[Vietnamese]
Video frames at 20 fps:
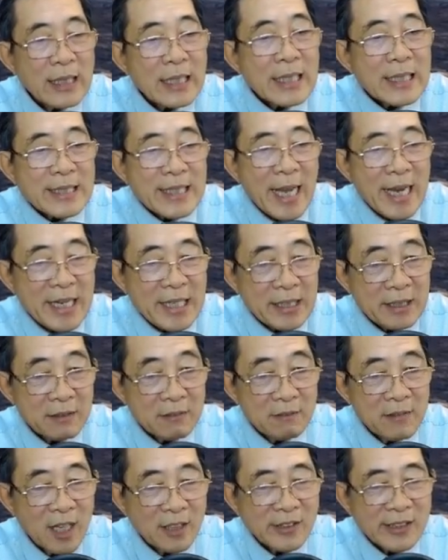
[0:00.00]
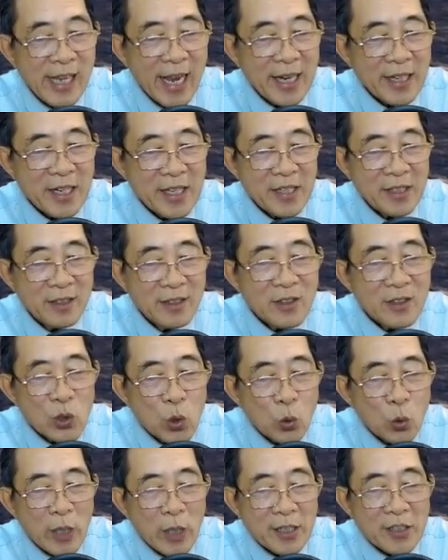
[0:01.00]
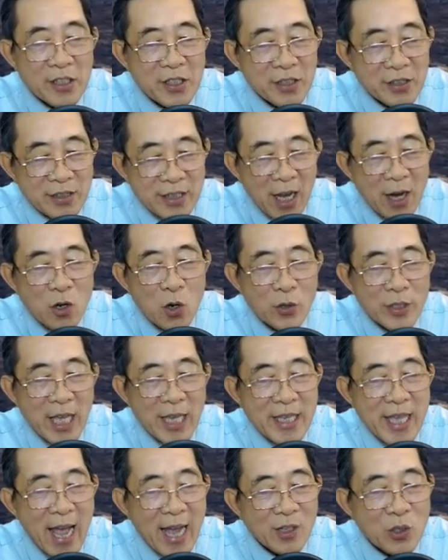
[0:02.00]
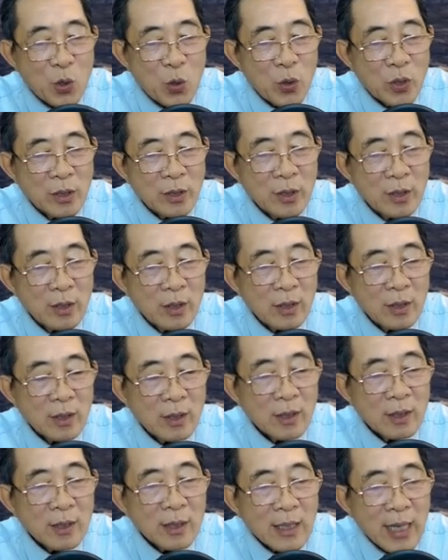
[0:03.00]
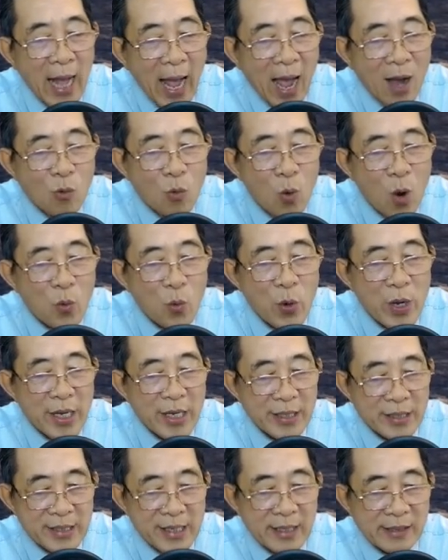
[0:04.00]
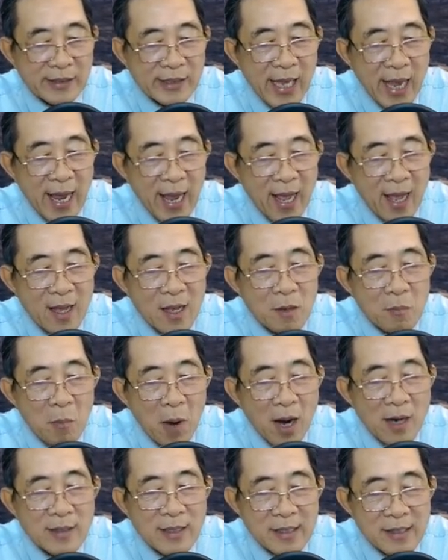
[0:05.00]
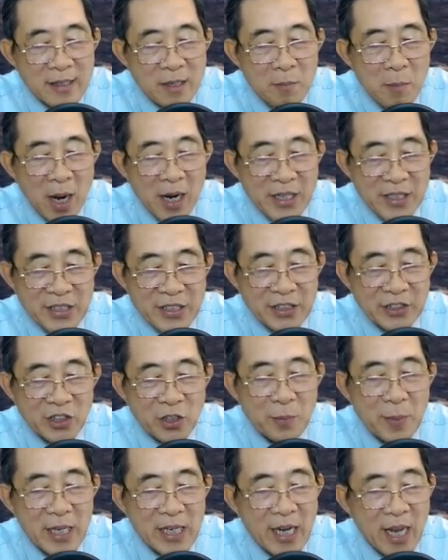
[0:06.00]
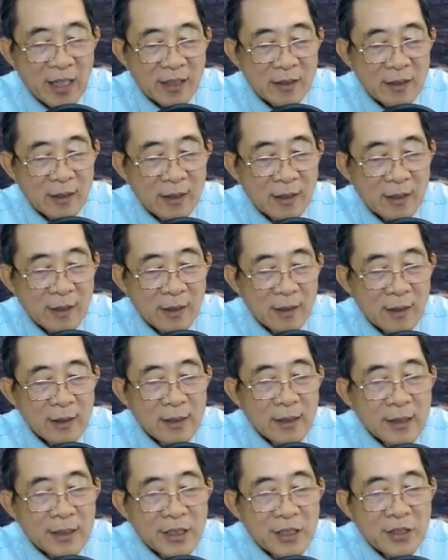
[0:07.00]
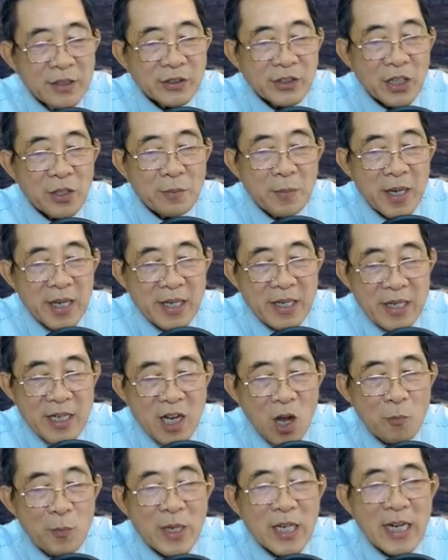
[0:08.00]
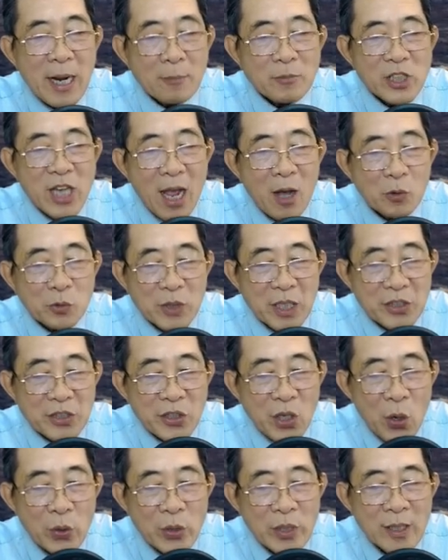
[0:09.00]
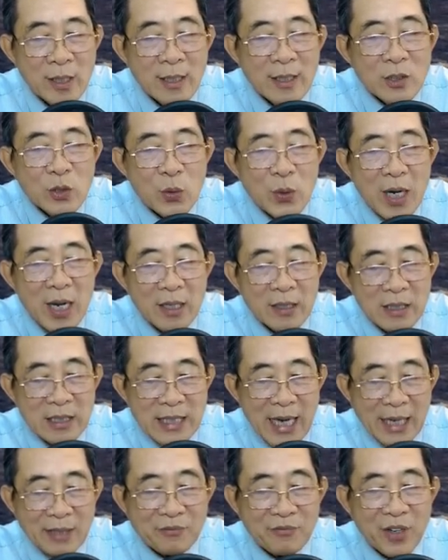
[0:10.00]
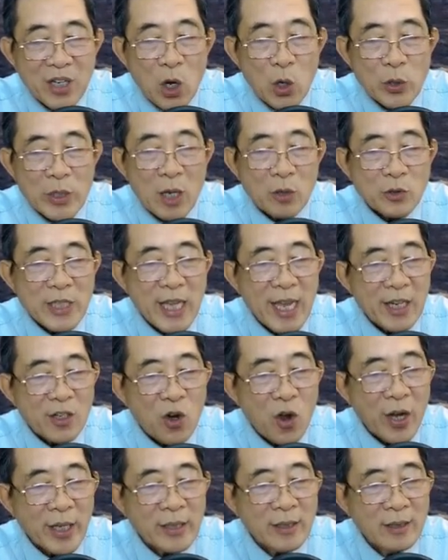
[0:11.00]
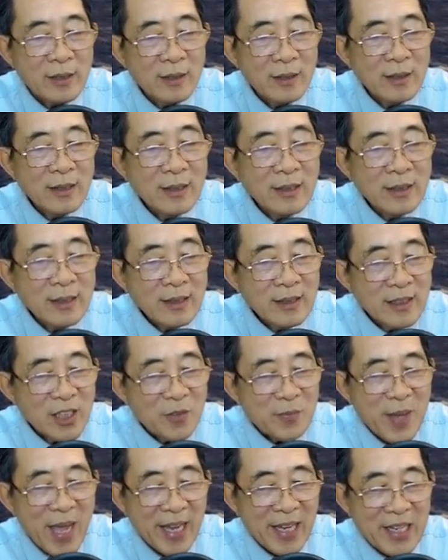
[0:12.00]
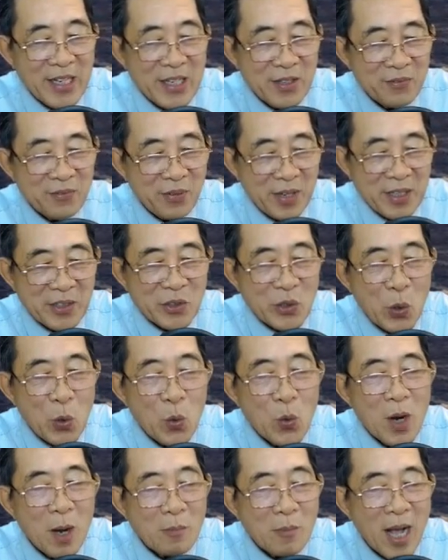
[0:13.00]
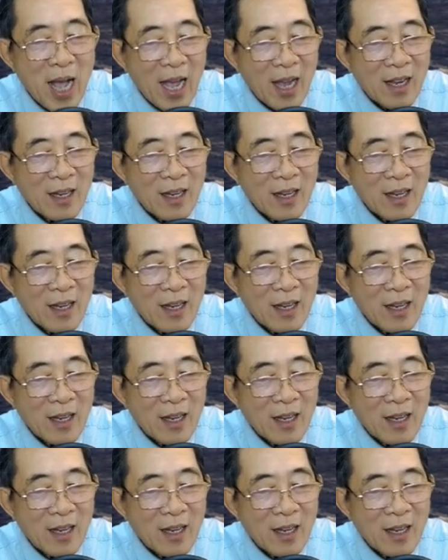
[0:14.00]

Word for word: Vậy, lên xe đi, chú tiện đường chở con về nhà luôn. Hạ Quốc Quy dừng xe, mở cửa mời Dương Tử My lên. Dương Tử My không biết làm sao từ chối, cho nên đành phải ngồi vào xe nói. Như vậy, phiền chú không à?